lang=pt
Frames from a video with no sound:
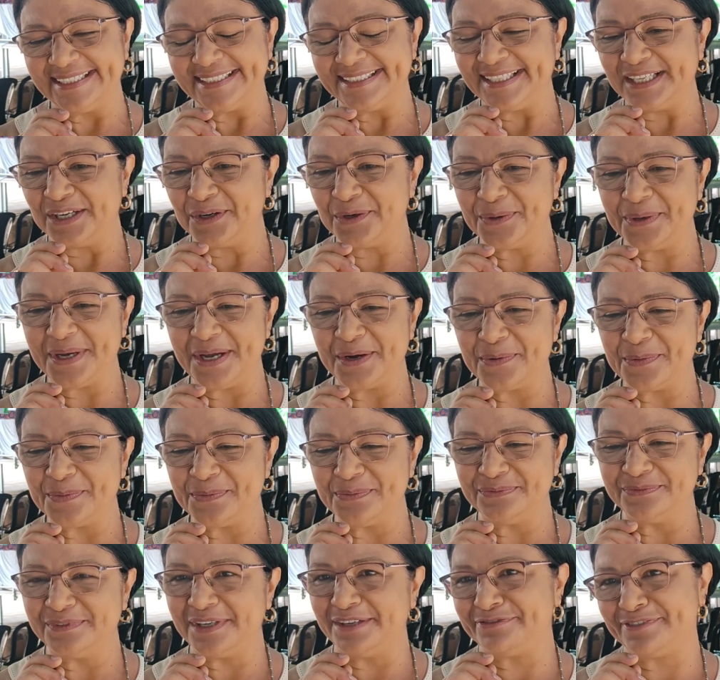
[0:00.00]
Então é
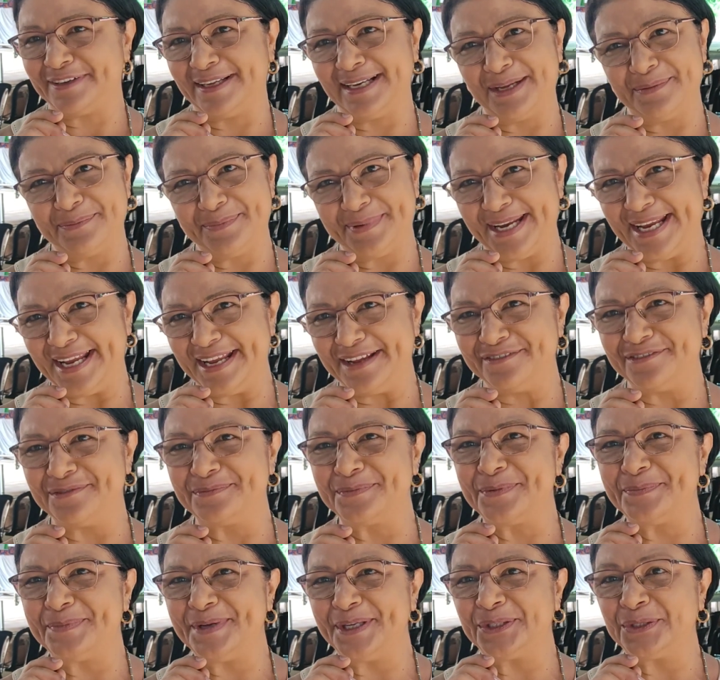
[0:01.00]
uma fala breve, um
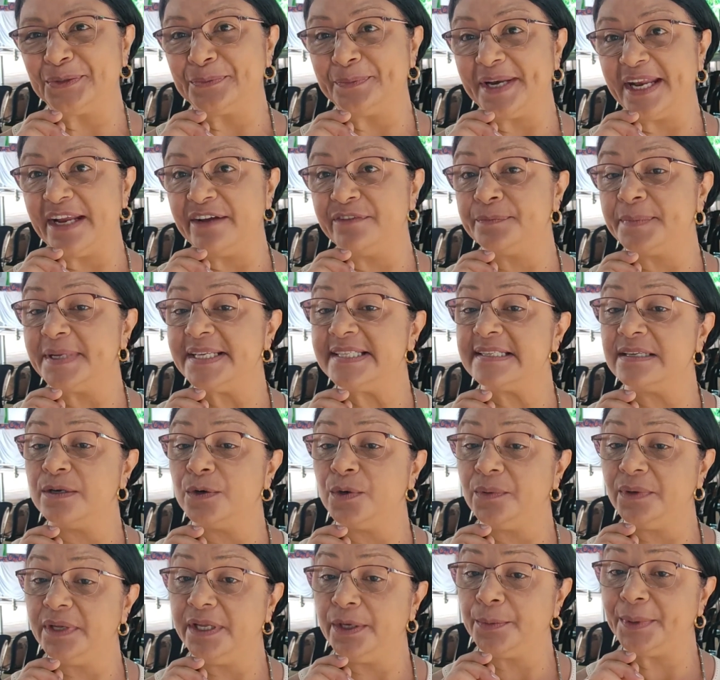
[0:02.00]
momento breve, mas
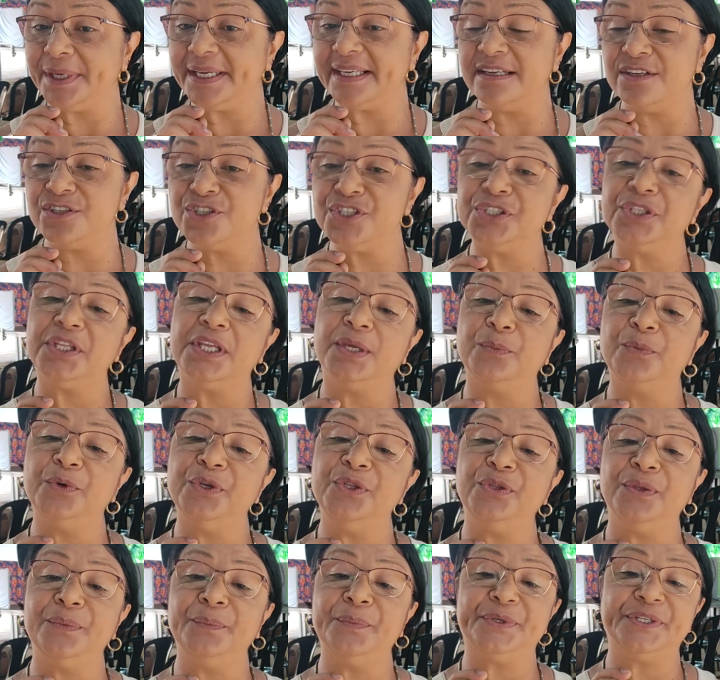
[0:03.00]
eu, eu acredito que é
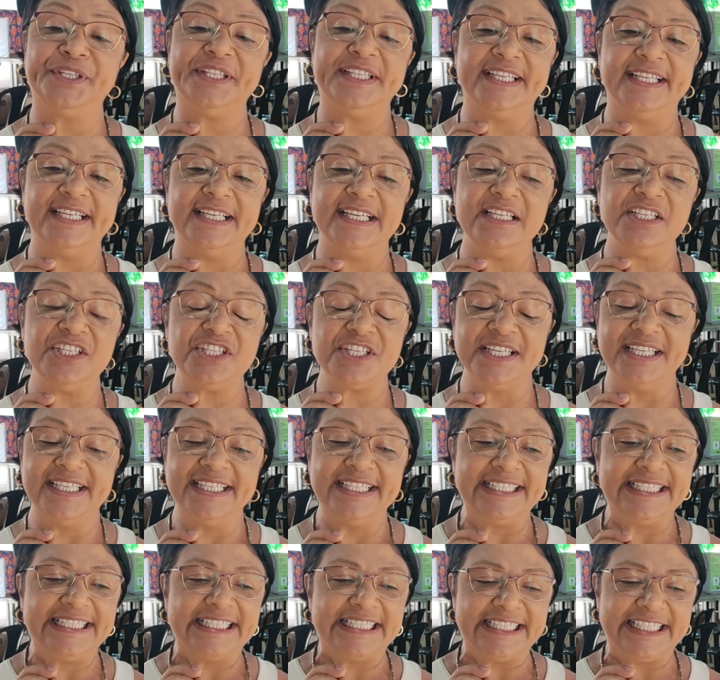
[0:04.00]
muito importante
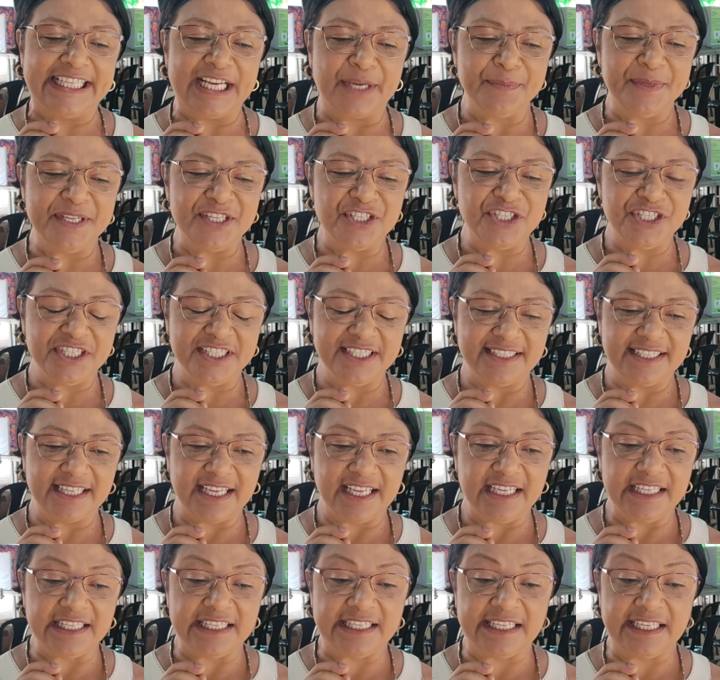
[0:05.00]
na
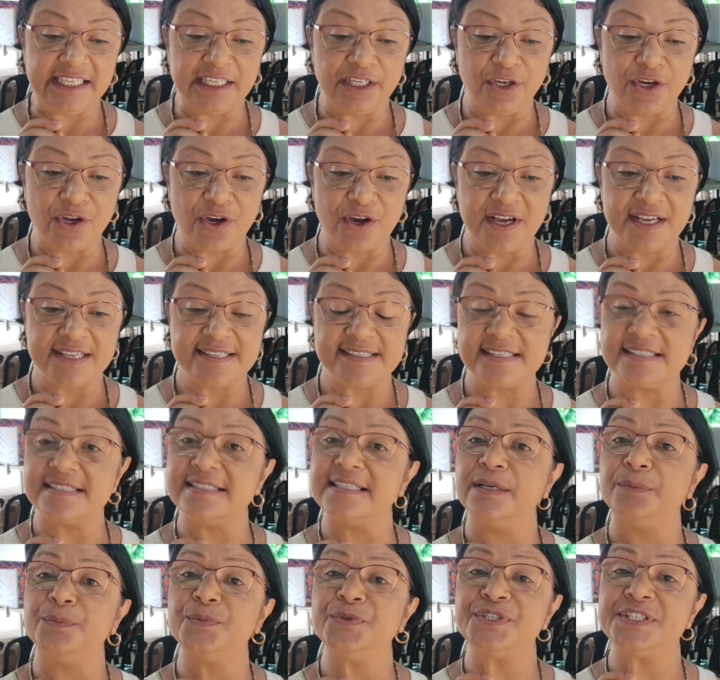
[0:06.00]
medida em que nós
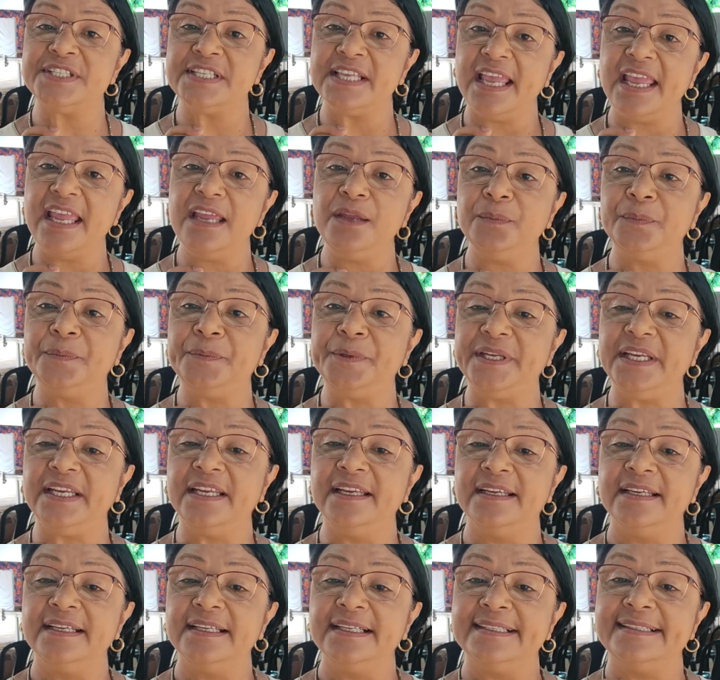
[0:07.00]
estamos sempre
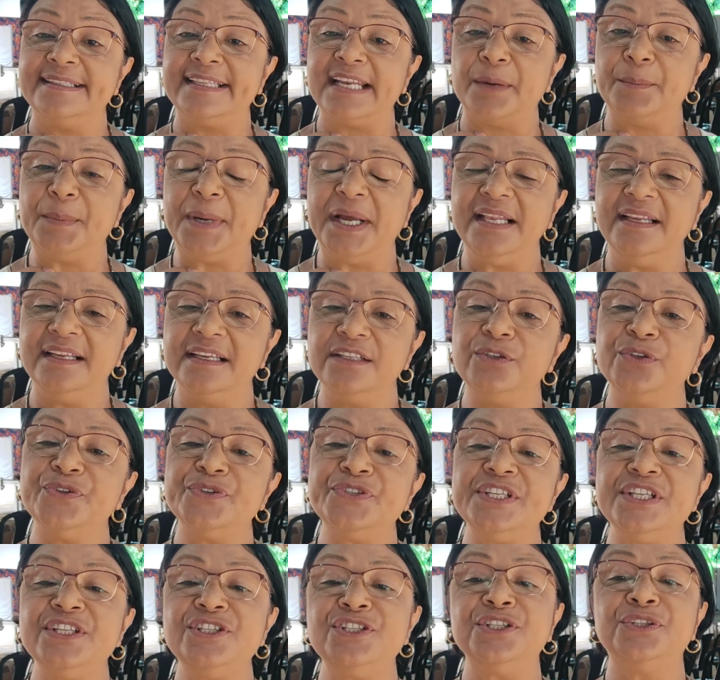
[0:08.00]
trabalhando no
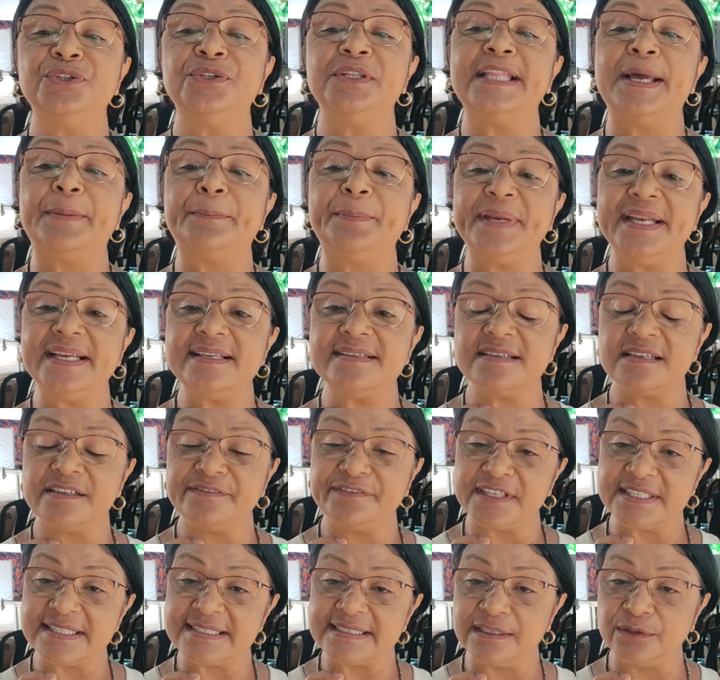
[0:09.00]
sentido da
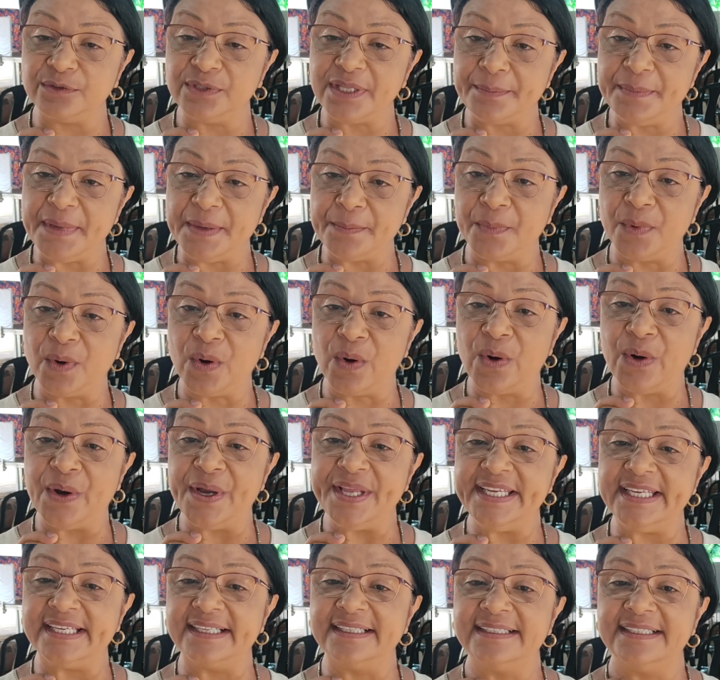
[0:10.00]
preservação da
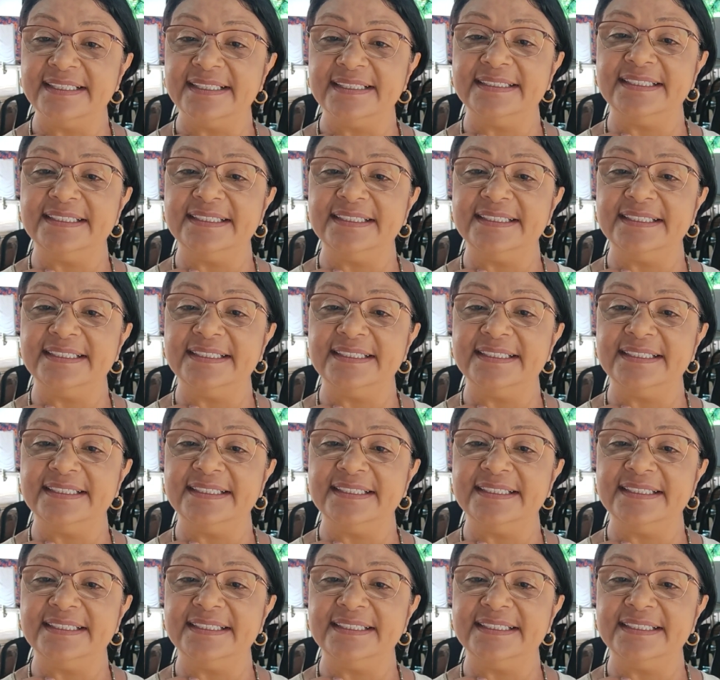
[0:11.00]
memória,